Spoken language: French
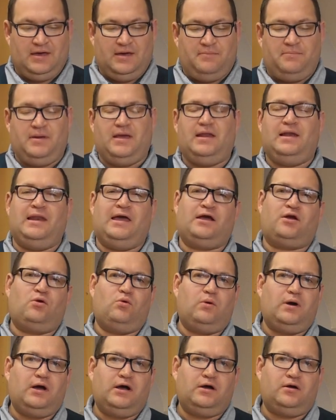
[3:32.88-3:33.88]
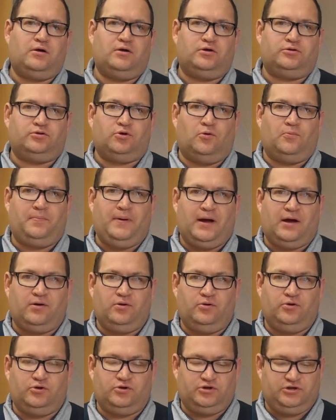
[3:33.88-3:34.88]
Mais la gloire dont
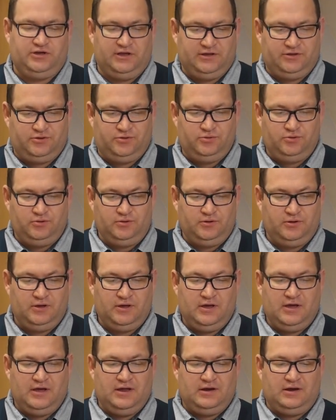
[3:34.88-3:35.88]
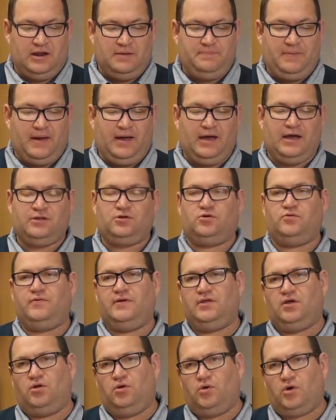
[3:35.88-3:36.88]
parle Jésus n'est pas à trouver
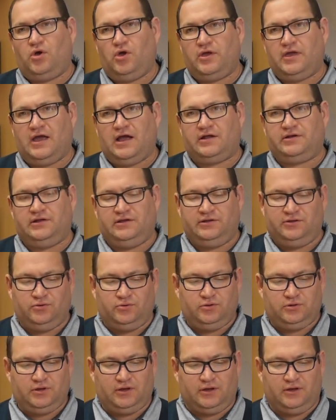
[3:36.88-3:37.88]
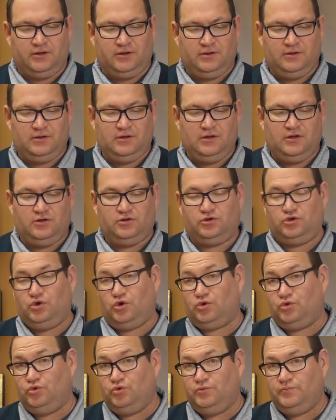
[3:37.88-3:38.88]
dans le regard des autres
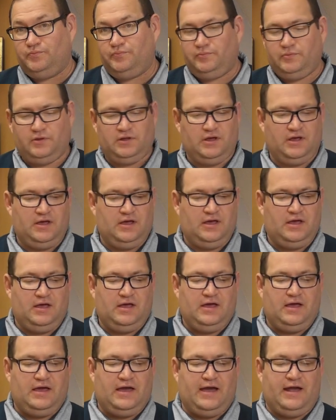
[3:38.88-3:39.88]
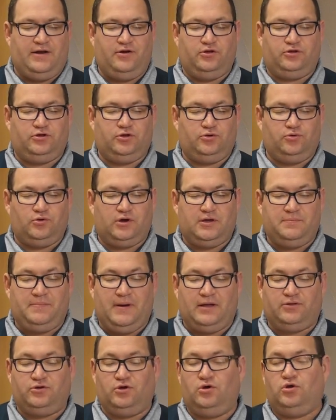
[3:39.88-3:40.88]
sur nous. Elle ne se nourrit
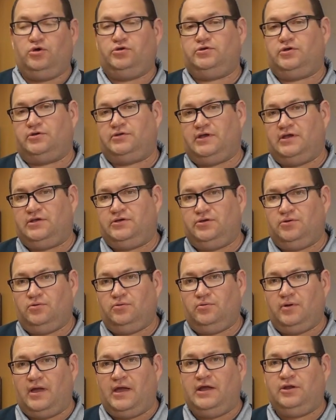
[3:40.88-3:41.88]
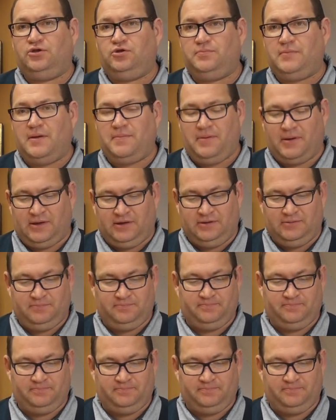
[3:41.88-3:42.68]
pas de l'ostentation et du mépris